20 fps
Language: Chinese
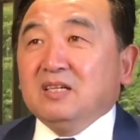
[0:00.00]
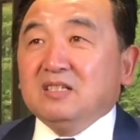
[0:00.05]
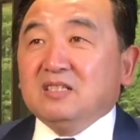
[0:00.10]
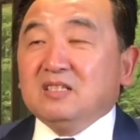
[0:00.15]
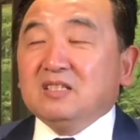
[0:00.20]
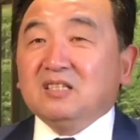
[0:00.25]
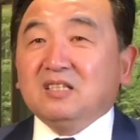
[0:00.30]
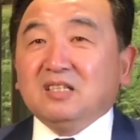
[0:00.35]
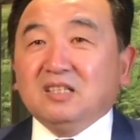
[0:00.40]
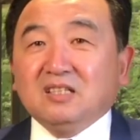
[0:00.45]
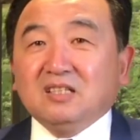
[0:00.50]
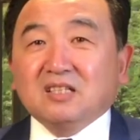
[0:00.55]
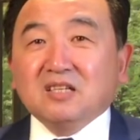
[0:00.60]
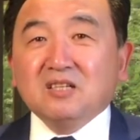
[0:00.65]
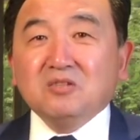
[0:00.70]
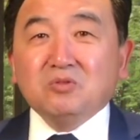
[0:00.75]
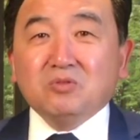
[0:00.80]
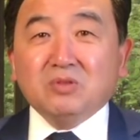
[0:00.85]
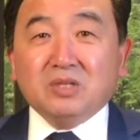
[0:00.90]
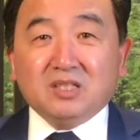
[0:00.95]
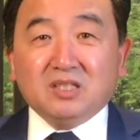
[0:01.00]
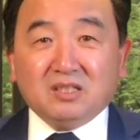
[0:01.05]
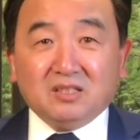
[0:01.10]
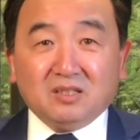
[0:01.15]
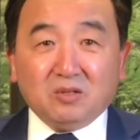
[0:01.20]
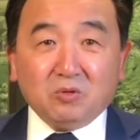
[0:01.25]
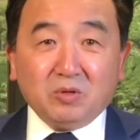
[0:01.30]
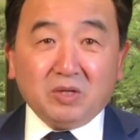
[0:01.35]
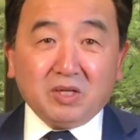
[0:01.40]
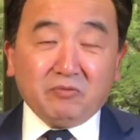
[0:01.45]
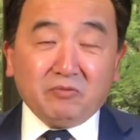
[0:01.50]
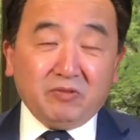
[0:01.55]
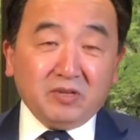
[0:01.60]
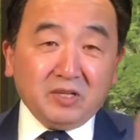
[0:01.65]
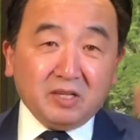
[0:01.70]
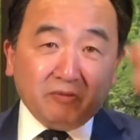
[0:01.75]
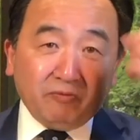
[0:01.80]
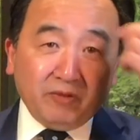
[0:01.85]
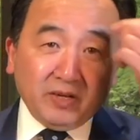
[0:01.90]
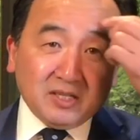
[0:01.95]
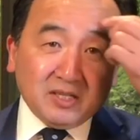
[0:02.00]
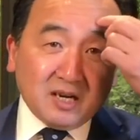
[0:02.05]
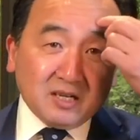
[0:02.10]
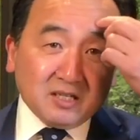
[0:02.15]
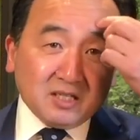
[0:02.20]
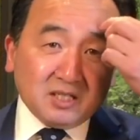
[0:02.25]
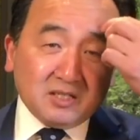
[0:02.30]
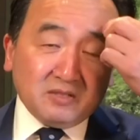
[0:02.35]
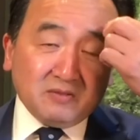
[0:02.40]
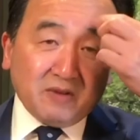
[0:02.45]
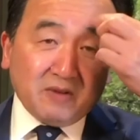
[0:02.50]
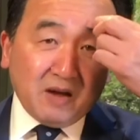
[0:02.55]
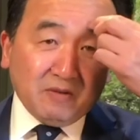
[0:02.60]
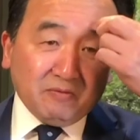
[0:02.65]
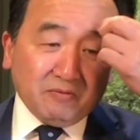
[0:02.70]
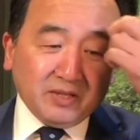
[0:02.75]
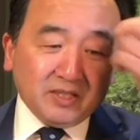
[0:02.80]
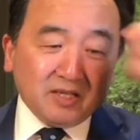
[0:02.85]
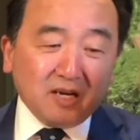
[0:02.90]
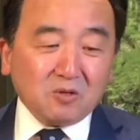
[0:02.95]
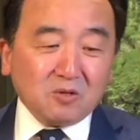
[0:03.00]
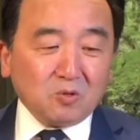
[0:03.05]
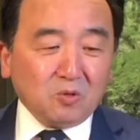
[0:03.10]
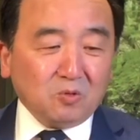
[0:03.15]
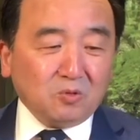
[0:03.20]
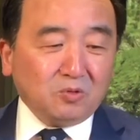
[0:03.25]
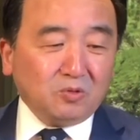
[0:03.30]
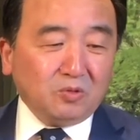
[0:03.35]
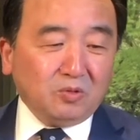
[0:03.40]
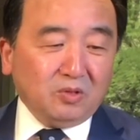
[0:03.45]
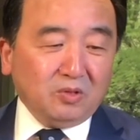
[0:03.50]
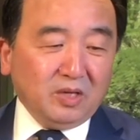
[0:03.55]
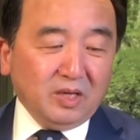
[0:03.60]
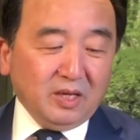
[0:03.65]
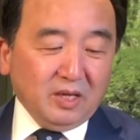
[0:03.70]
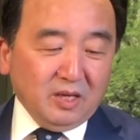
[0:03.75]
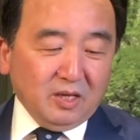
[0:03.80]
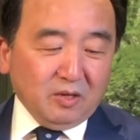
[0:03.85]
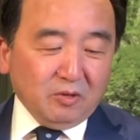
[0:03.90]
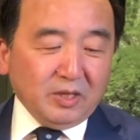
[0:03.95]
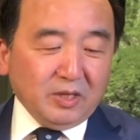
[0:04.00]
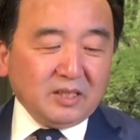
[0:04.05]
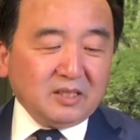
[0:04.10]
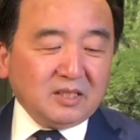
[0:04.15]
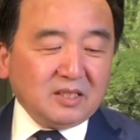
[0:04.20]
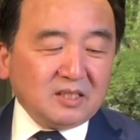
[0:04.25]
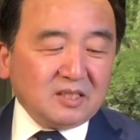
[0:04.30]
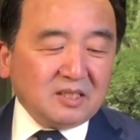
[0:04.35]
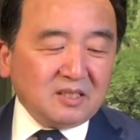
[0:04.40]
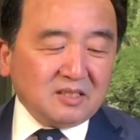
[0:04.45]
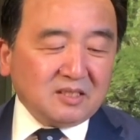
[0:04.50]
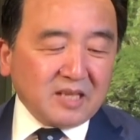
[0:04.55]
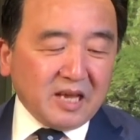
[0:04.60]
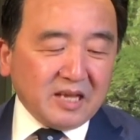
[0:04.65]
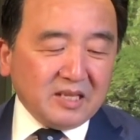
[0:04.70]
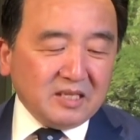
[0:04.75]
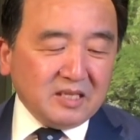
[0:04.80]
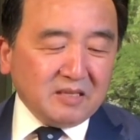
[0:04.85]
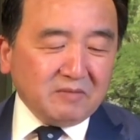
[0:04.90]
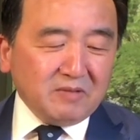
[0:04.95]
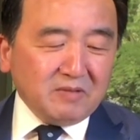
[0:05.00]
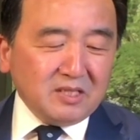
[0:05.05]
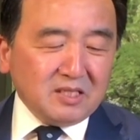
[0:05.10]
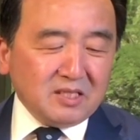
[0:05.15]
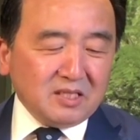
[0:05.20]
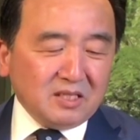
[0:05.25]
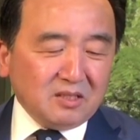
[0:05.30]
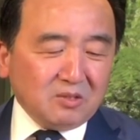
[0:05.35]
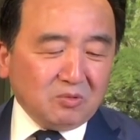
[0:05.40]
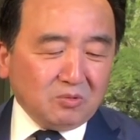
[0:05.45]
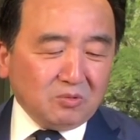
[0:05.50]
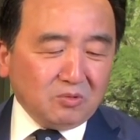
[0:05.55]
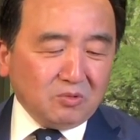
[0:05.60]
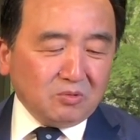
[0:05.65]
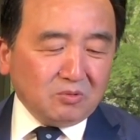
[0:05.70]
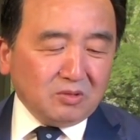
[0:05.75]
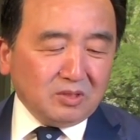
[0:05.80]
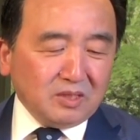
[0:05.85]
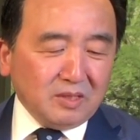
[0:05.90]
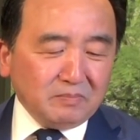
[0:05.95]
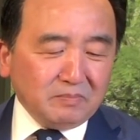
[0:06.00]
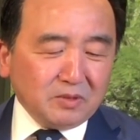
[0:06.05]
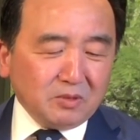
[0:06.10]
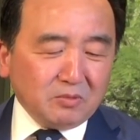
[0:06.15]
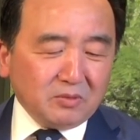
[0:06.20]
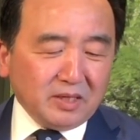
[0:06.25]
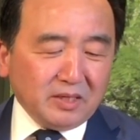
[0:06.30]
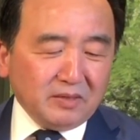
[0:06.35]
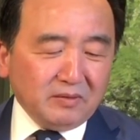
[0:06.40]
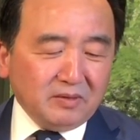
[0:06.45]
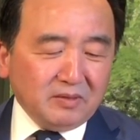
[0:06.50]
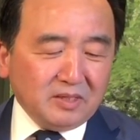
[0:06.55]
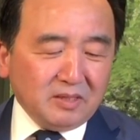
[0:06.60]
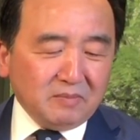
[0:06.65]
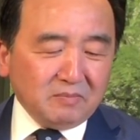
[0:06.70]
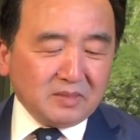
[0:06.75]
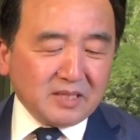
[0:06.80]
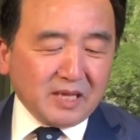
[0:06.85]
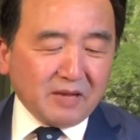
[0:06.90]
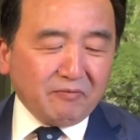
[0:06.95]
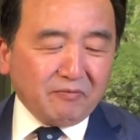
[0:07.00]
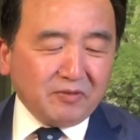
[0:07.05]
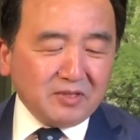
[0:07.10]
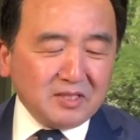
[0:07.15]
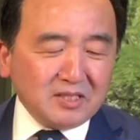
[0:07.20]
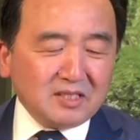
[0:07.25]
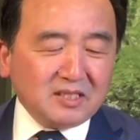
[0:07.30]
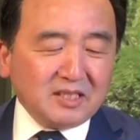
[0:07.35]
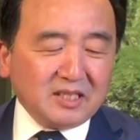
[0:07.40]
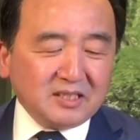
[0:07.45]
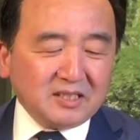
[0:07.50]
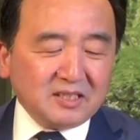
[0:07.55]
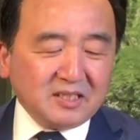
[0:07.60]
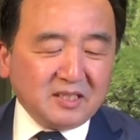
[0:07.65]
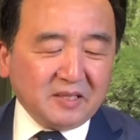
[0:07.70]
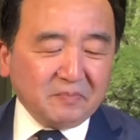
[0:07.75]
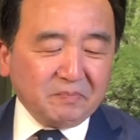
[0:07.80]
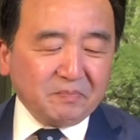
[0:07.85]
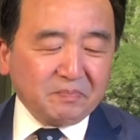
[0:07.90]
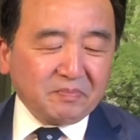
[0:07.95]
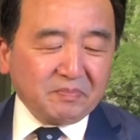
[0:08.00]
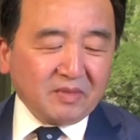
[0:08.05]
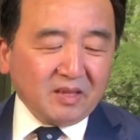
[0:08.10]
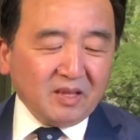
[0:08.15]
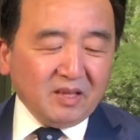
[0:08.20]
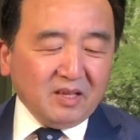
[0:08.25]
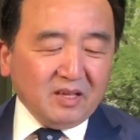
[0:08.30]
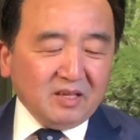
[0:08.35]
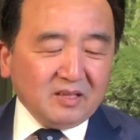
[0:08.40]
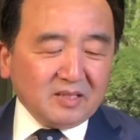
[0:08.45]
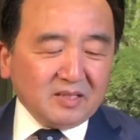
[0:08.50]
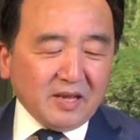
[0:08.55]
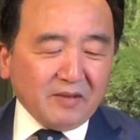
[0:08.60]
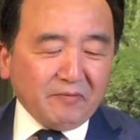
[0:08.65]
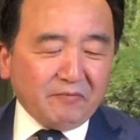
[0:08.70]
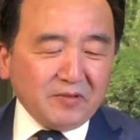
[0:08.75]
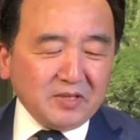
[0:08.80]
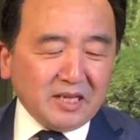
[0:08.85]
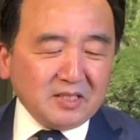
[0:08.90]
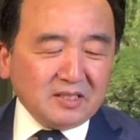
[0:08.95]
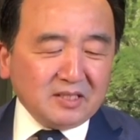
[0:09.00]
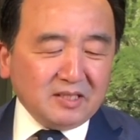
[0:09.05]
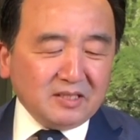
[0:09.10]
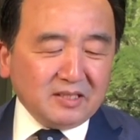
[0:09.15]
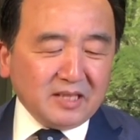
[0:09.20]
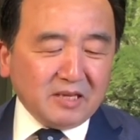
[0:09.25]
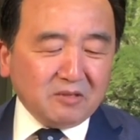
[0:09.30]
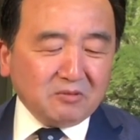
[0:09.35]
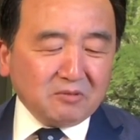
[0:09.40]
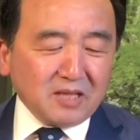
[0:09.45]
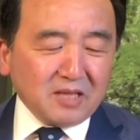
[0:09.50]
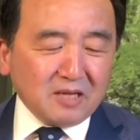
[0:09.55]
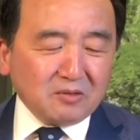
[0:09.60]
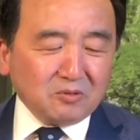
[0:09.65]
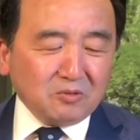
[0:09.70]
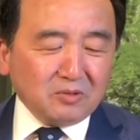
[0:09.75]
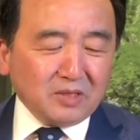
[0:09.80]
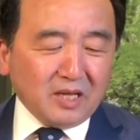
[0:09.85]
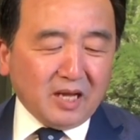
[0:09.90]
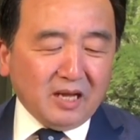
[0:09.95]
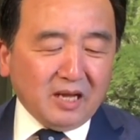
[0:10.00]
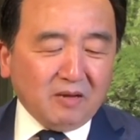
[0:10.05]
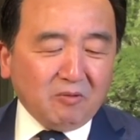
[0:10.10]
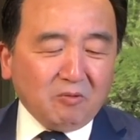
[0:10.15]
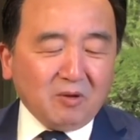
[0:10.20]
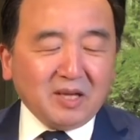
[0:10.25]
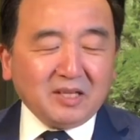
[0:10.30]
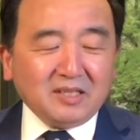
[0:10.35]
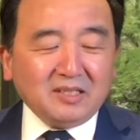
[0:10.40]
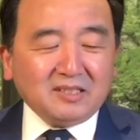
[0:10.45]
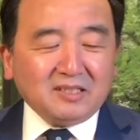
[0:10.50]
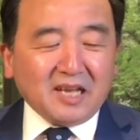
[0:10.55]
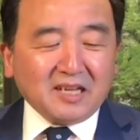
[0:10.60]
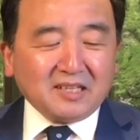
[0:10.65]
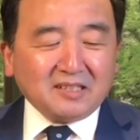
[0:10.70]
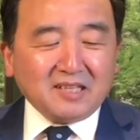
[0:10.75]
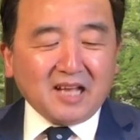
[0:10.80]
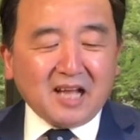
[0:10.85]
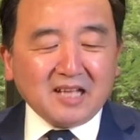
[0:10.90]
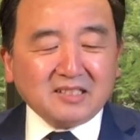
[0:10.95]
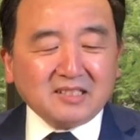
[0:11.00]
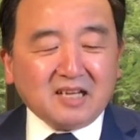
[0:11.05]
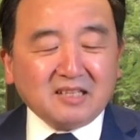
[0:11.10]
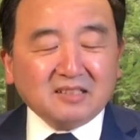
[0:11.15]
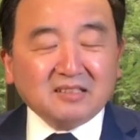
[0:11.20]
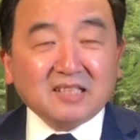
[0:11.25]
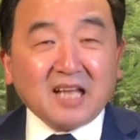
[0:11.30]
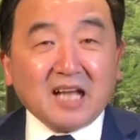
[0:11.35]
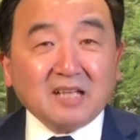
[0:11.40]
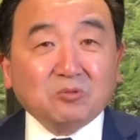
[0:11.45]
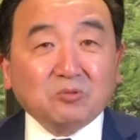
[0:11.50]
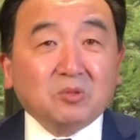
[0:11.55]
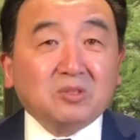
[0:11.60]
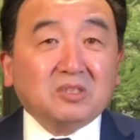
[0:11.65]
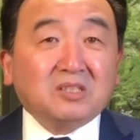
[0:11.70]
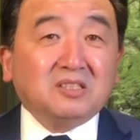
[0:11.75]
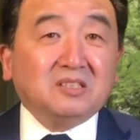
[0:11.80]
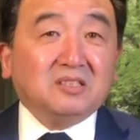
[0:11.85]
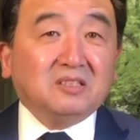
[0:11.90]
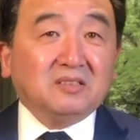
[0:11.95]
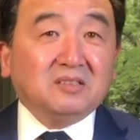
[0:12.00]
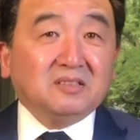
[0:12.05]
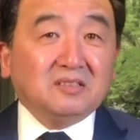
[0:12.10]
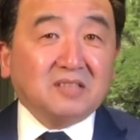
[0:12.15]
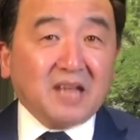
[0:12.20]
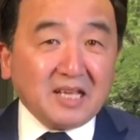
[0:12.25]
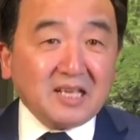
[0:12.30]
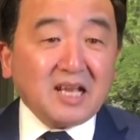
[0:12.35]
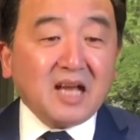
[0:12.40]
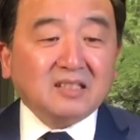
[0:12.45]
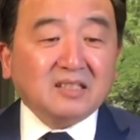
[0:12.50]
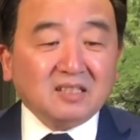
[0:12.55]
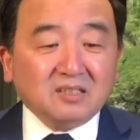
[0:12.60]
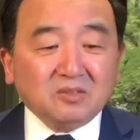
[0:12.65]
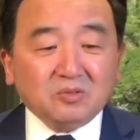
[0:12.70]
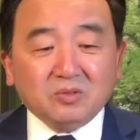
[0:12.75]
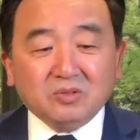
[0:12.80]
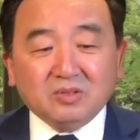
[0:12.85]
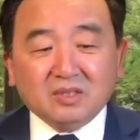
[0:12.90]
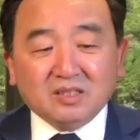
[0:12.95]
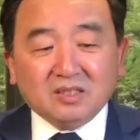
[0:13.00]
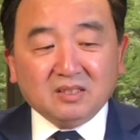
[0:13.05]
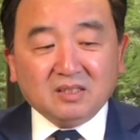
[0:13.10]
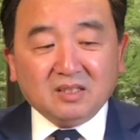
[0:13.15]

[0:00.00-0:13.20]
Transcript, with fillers: 自己的跟随者呢，会非非常失望，非常恐惧。所以这是在英文系统中，人们都可以人们在分析这些，在分析的内容当中呢，我一再跟大家讲，大多是南亚地区的，